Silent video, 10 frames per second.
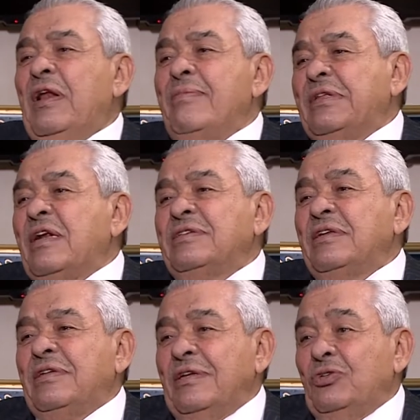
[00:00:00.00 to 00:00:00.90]
الى مدرسه
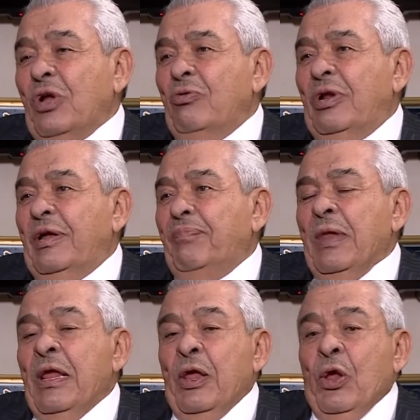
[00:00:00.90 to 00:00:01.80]
الدوله
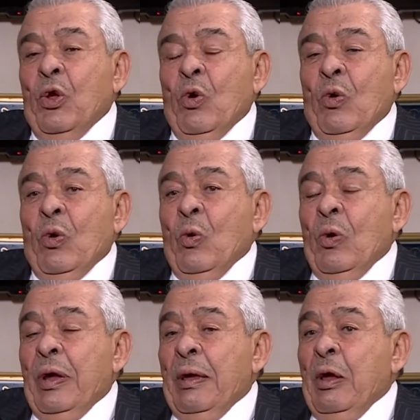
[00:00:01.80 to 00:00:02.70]
نعم
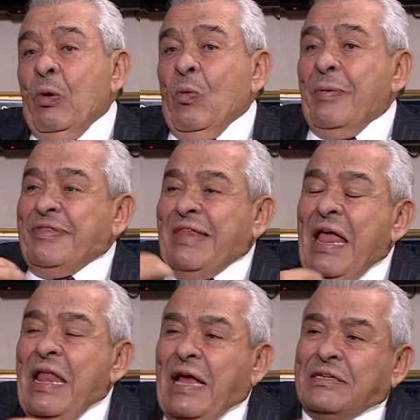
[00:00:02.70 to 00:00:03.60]

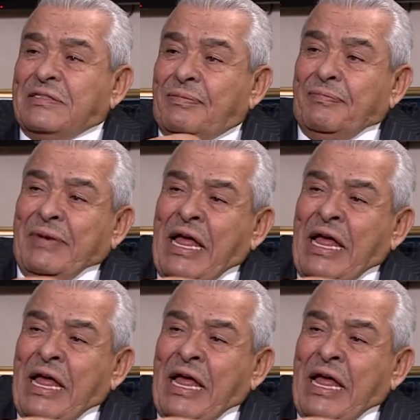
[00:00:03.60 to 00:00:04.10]
وبالتالي من